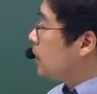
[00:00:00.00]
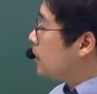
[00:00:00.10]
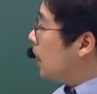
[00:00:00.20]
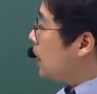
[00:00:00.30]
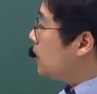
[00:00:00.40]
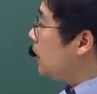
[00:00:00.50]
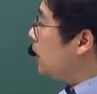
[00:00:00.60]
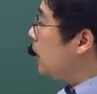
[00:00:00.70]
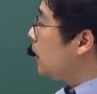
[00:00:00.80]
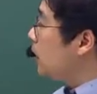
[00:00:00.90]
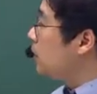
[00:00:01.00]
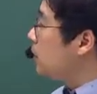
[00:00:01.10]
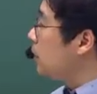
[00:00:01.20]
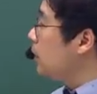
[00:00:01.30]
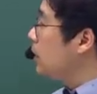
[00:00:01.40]
자, 학자 계획 안의
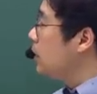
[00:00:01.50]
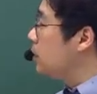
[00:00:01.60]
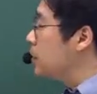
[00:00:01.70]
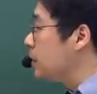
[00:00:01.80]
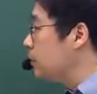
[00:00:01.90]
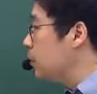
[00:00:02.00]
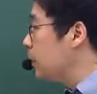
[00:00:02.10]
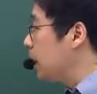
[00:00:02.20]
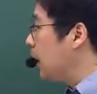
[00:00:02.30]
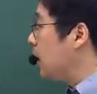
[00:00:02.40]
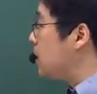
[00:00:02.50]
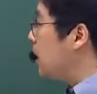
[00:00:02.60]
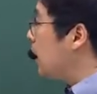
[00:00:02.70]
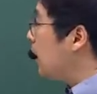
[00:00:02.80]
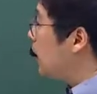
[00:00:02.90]
연결이 틀린 것은 뭐냐?
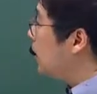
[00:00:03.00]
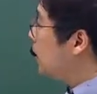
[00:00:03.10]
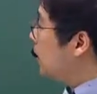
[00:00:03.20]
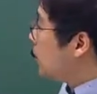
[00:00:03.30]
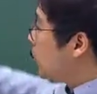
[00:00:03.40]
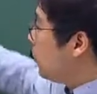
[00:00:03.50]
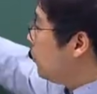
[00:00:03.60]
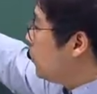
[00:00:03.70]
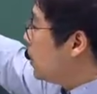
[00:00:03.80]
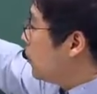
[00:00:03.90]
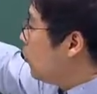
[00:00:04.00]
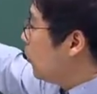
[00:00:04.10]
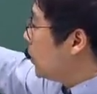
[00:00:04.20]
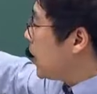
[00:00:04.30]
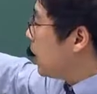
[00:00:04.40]
자, 전원도시,
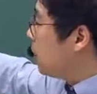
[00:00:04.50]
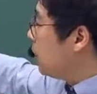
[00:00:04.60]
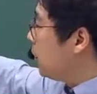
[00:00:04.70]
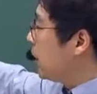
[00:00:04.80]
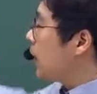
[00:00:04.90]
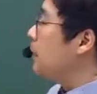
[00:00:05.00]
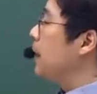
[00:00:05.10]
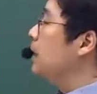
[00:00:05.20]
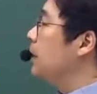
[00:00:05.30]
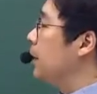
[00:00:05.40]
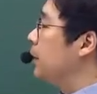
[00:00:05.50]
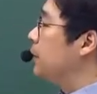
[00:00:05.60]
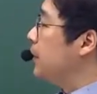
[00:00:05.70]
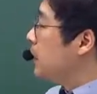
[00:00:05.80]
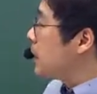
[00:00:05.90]
공업도시, 대전동 계획 다 맞는데요.
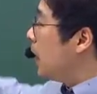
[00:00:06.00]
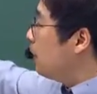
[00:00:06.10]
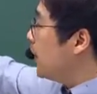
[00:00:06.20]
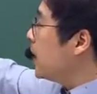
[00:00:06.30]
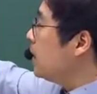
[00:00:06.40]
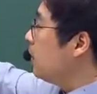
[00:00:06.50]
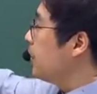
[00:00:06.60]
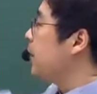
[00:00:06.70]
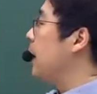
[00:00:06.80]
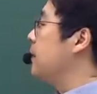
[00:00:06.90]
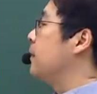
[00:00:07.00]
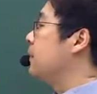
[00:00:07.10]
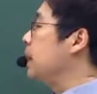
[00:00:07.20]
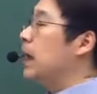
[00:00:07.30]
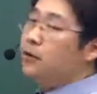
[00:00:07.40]
자, 프랭크 로이드 라이트,
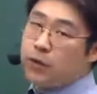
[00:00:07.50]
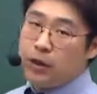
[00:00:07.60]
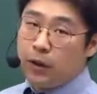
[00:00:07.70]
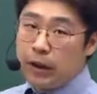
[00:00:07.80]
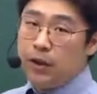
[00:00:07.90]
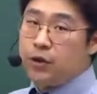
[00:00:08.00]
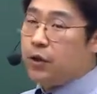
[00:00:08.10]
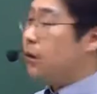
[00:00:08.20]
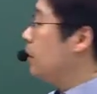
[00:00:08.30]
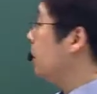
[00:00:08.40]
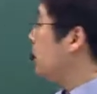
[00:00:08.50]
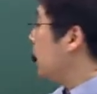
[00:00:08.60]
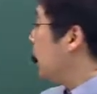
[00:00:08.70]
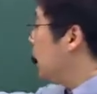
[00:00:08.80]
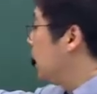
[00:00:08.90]
빛나는 도시, 이게 틀렸죠.
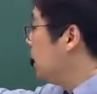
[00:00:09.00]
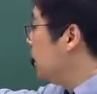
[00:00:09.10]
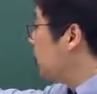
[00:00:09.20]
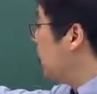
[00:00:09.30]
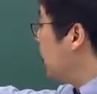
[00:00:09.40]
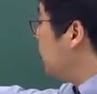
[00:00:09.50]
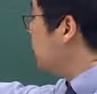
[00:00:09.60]
자, 빛나는